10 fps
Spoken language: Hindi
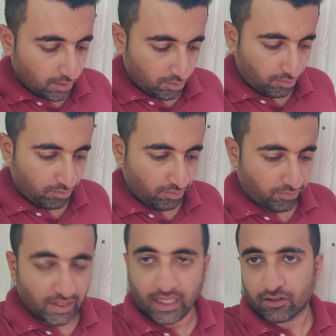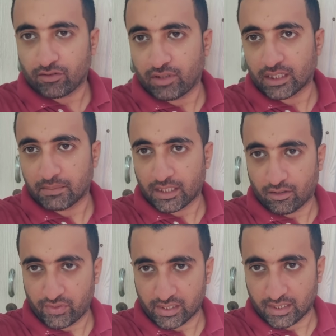तो फिलहाल तो आज मेरा
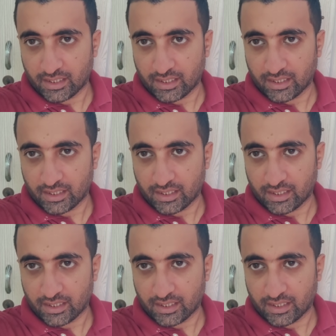ऑफिस का डे